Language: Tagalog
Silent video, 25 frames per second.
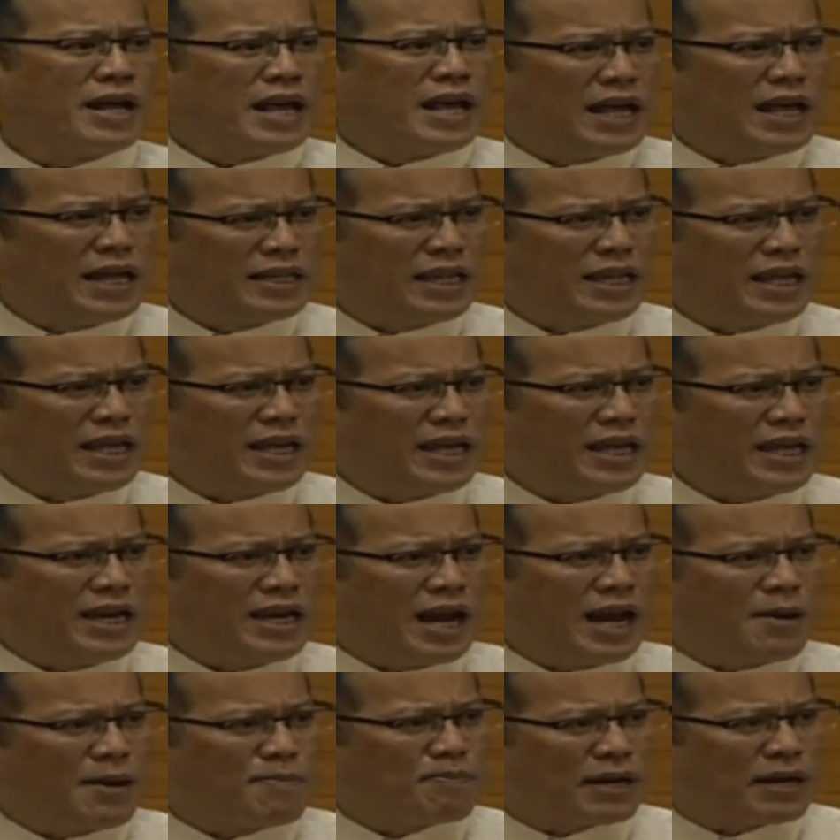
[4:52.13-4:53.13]
Itigil
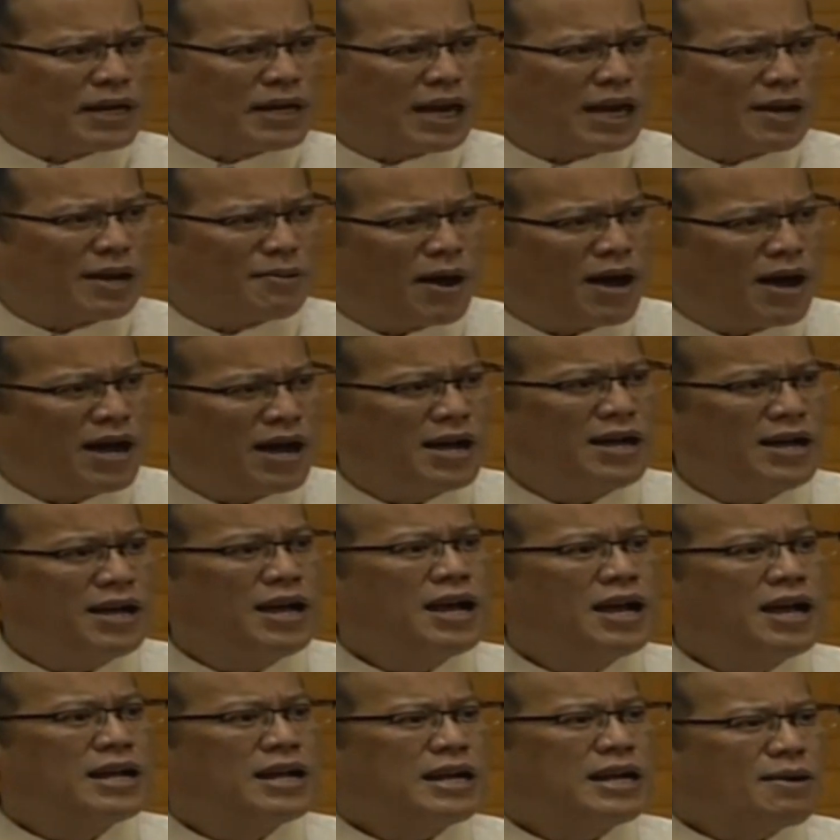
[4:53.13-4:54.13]
ang panalamang
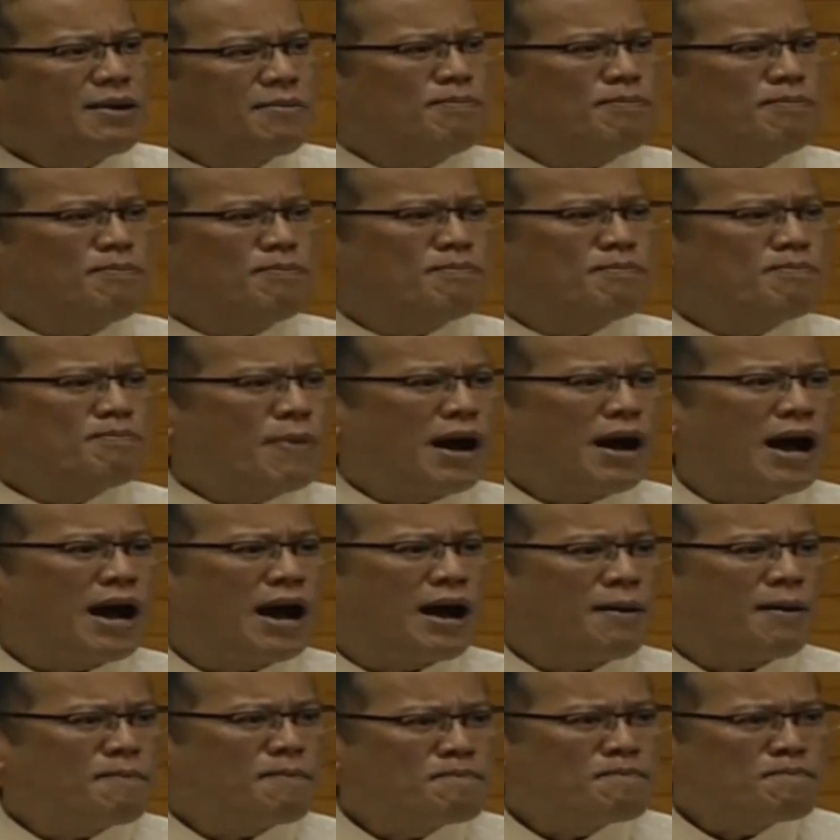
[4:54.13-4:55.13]
ng mga
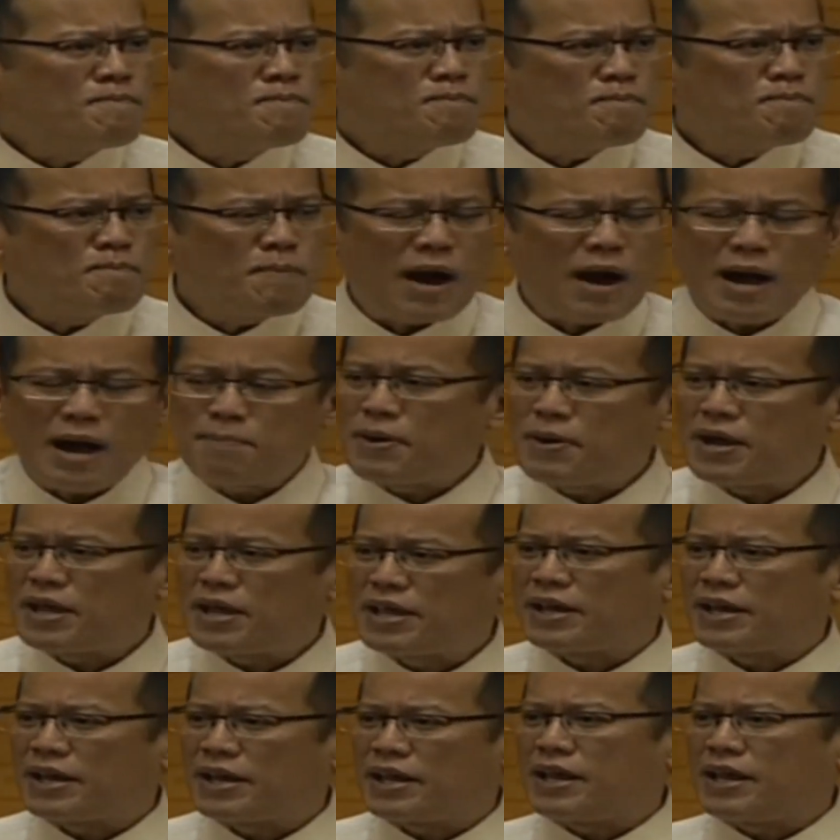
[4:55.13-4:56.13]

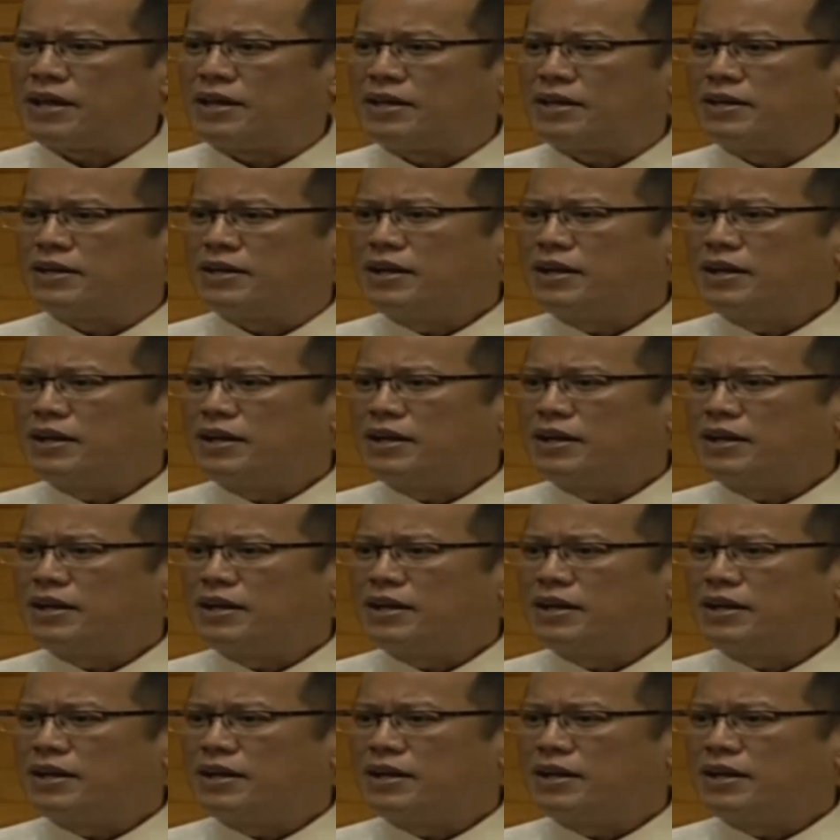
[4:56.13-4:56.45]
makapangyarihan.